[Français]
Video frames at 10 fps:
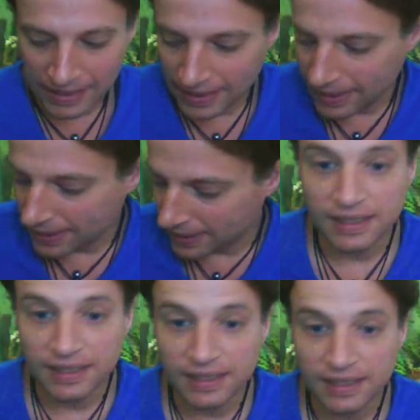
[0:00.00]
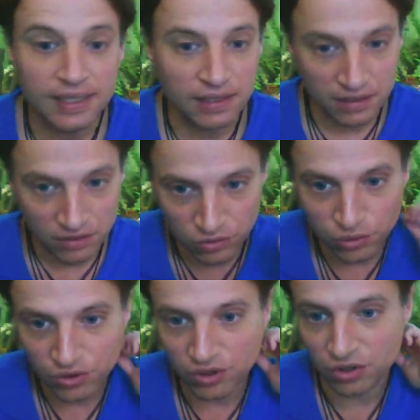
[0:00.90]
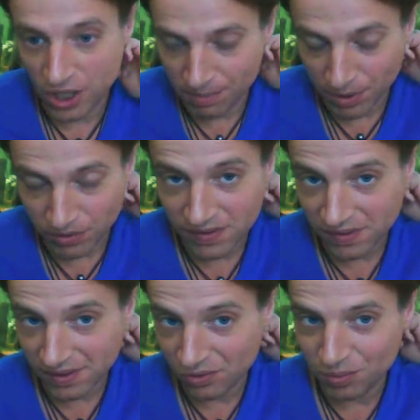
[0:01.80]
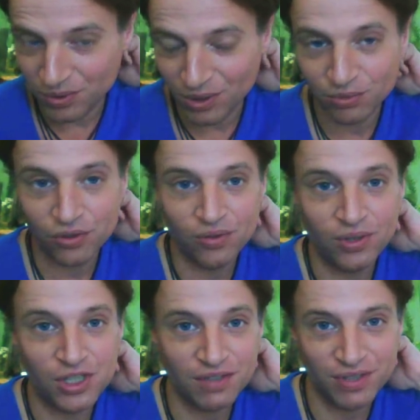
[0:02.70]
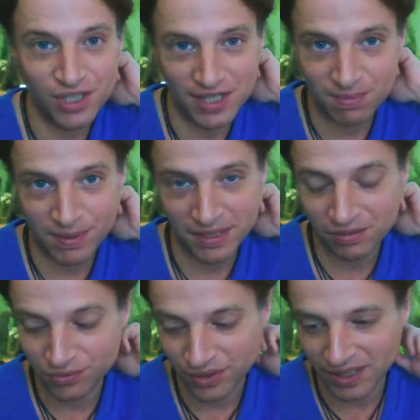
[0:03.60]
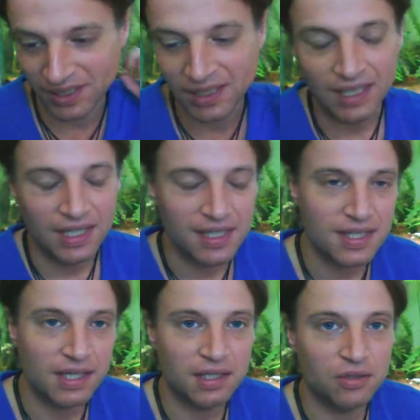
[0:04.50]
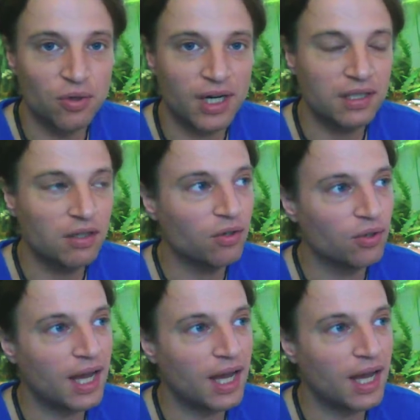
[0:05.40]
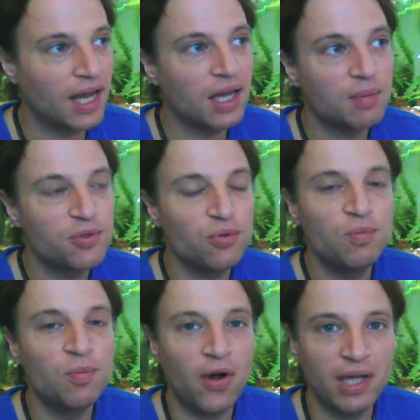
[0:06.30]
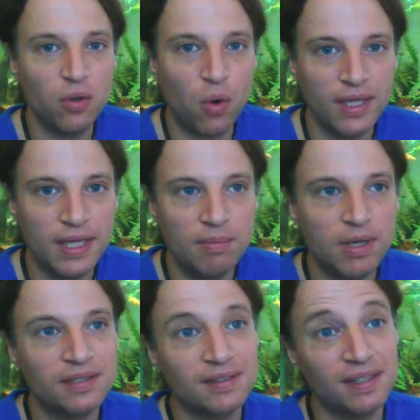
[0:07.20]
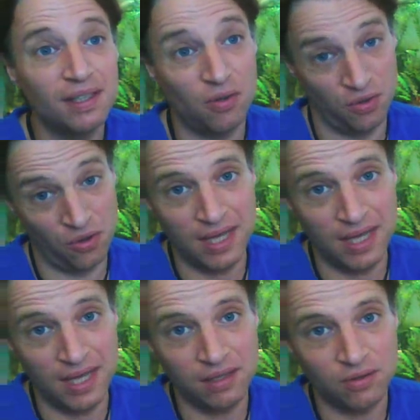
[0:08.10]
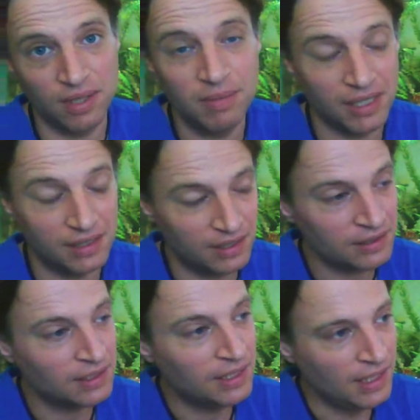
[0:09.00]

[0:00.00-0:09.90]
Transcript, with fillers: Et qui est, donc je ne l'ai pas utilisé depuis longtemps, à chaque fois j'explique, vous verrez, c'est un oracle absolument incroyable qui est en anglais, en américain.